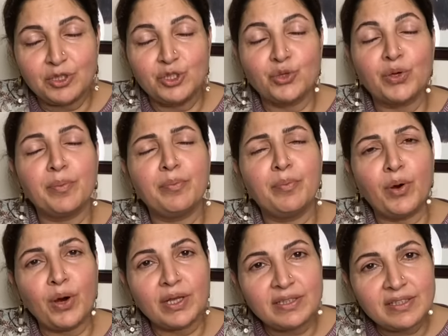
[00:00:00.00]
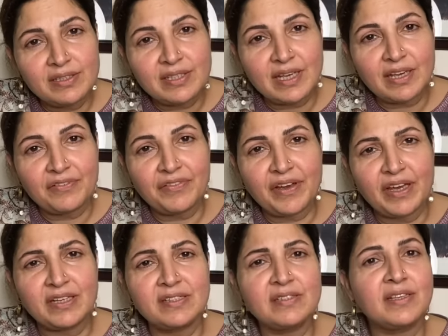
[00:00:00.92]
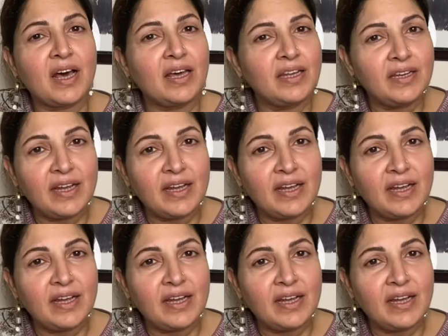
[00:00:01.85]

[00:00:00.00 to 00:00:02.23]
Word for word: जो कि बहुत ही सेफ़ है सारे